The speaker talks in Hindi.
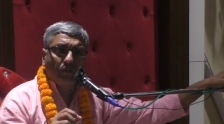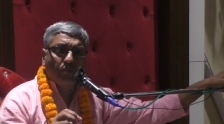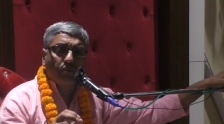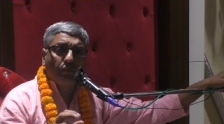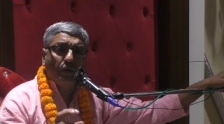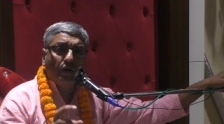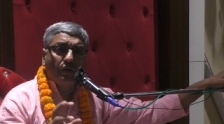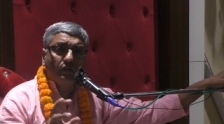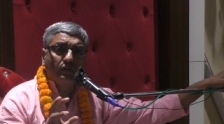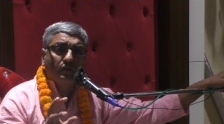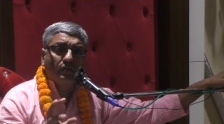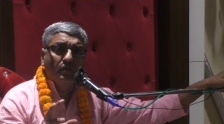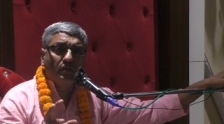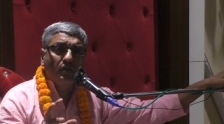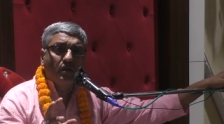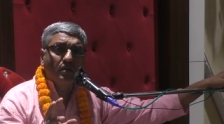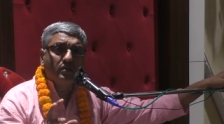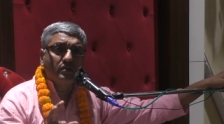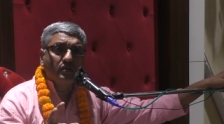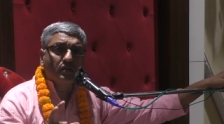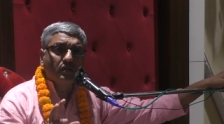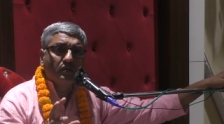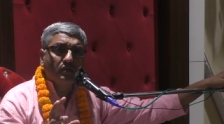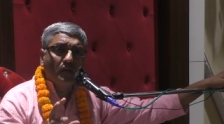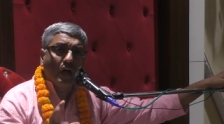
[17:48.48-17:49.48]
भक्ति
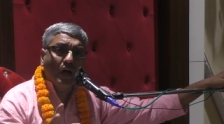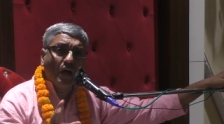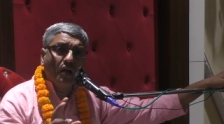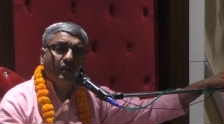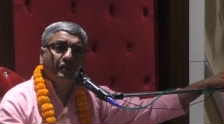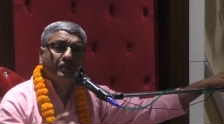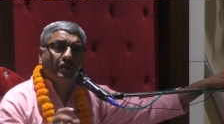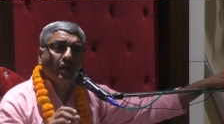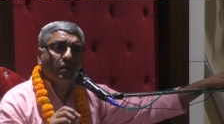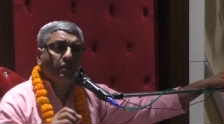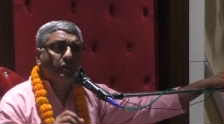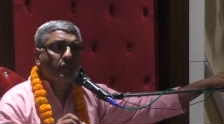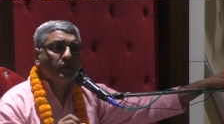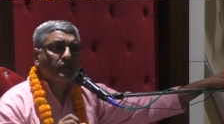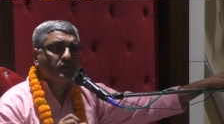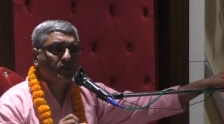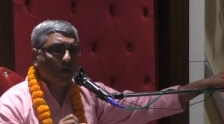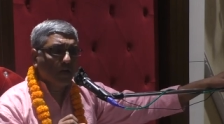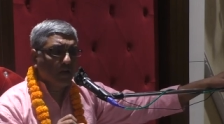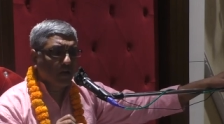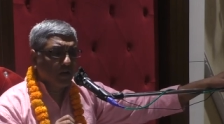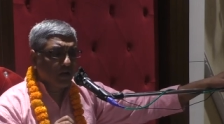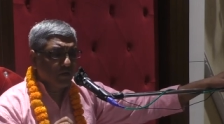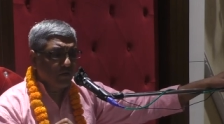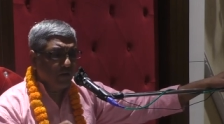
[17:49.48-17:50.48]
के सिद्धांत का
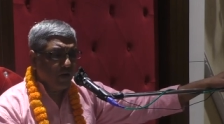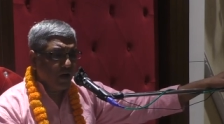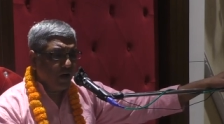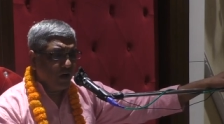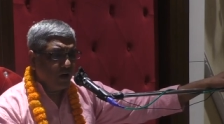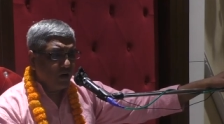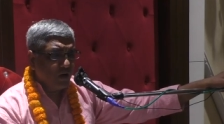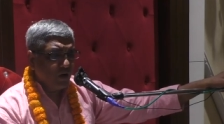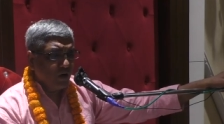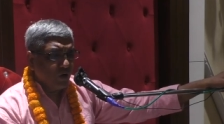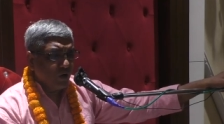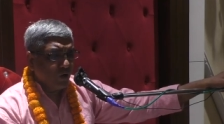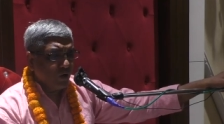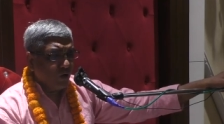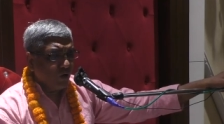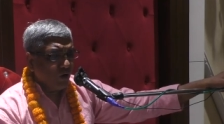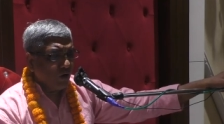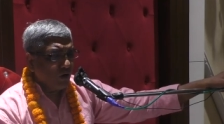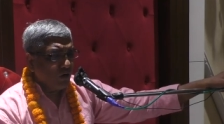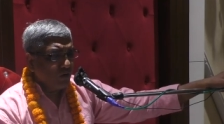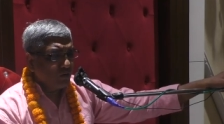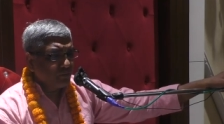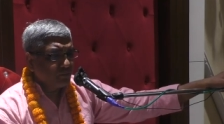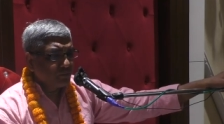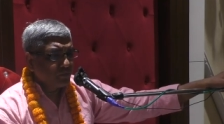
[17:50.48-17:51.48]
प्रचार करवाया
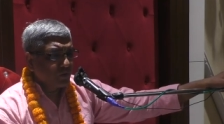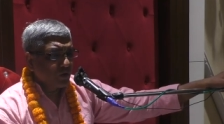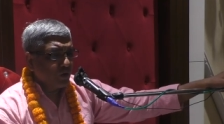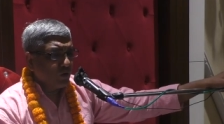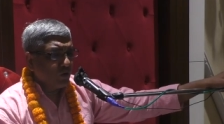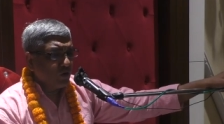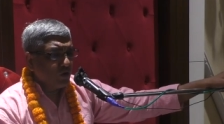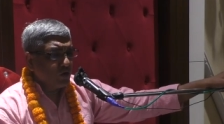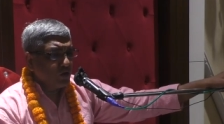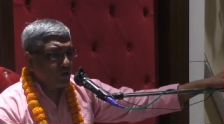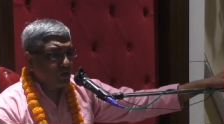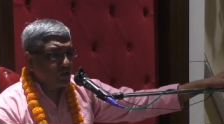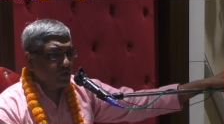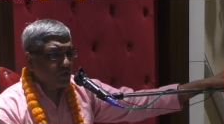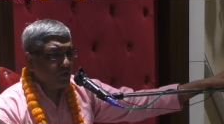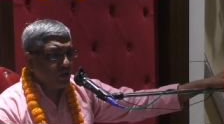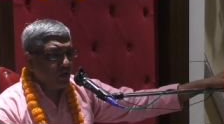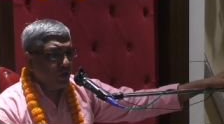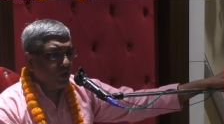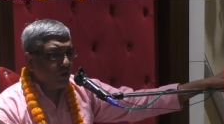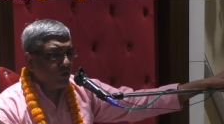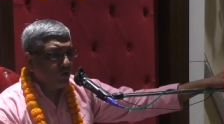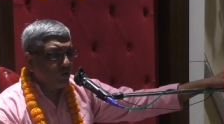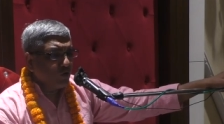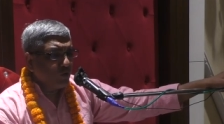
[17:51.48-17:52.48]
और
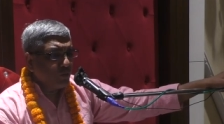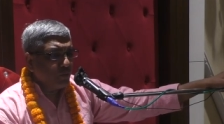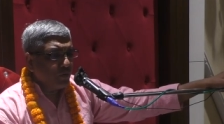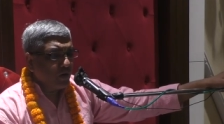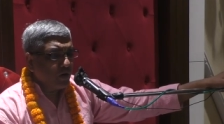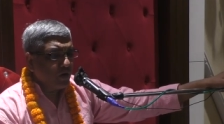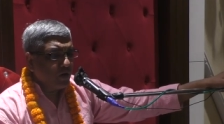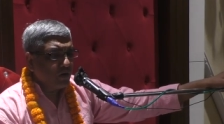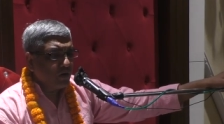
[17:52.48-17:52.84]
श्री रूप